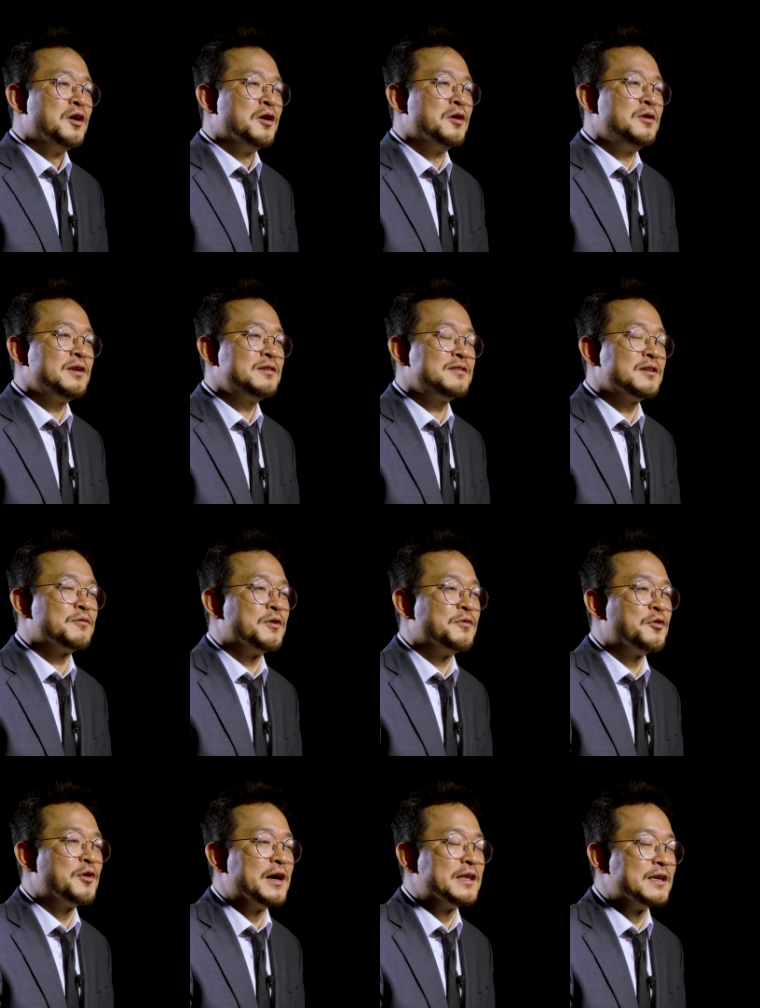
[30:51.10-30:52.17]
홀리스틱
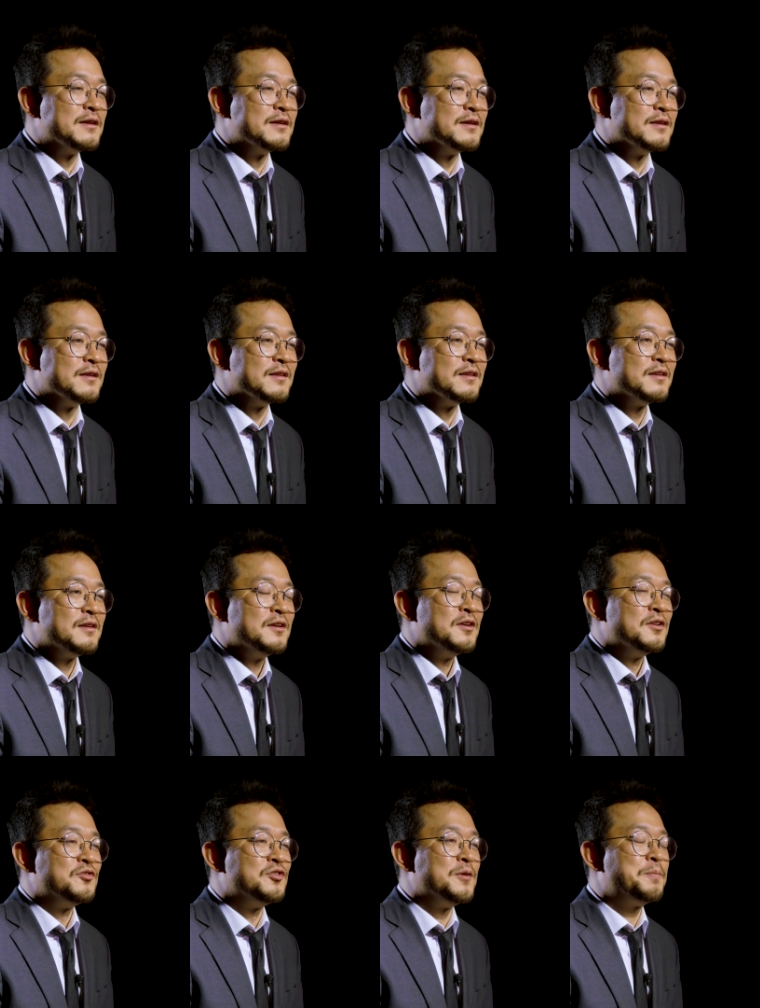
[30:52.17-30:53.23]
리뷰 안에는
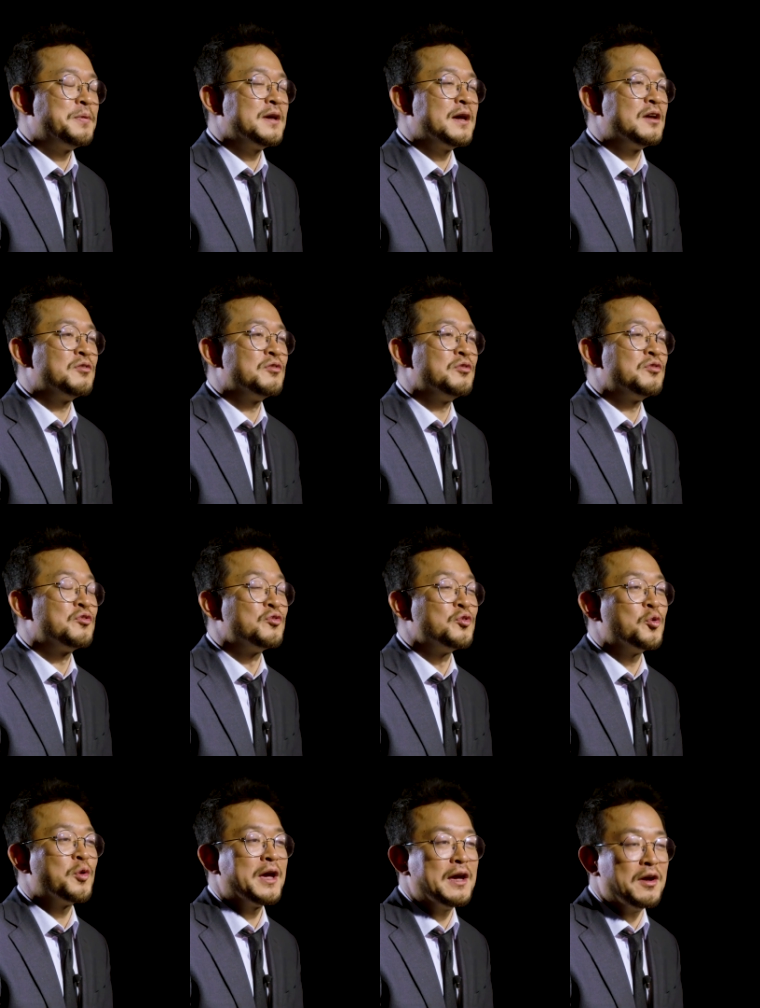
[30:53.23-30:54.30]
GPA도
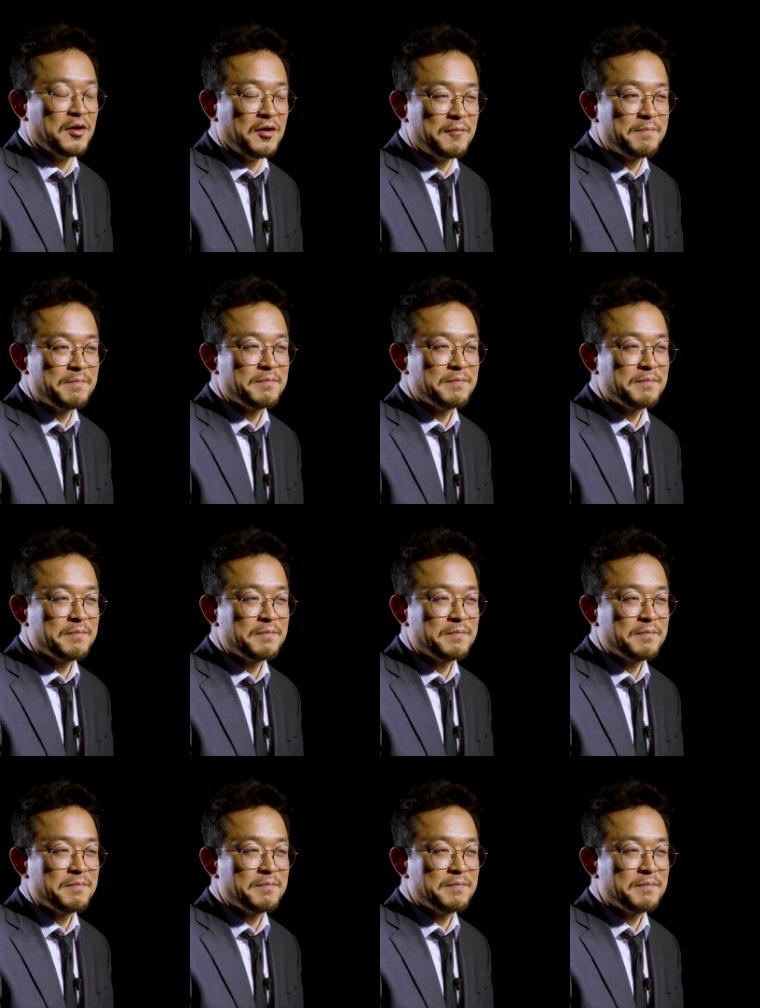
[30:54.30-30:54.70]
중요해요.